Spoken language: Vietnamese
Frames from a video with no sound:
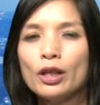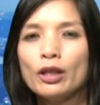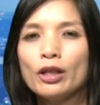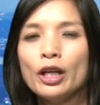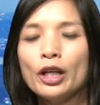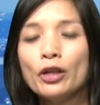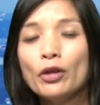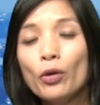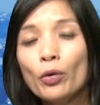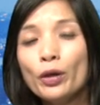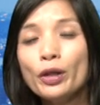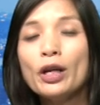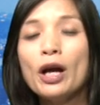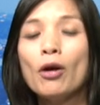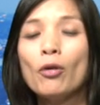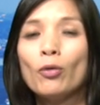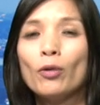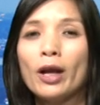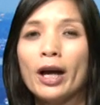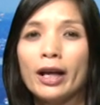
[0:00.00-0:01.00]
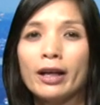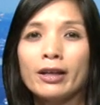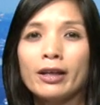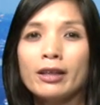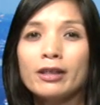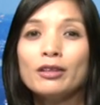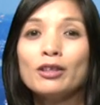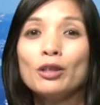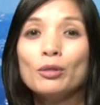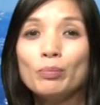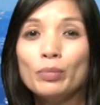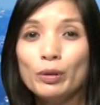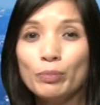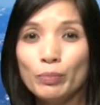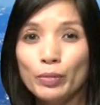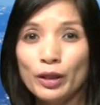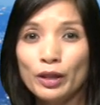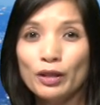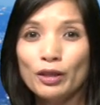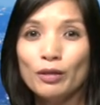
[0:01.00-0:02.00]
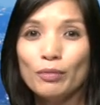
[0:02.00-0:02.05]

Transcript: để đối đầu lại cái TPP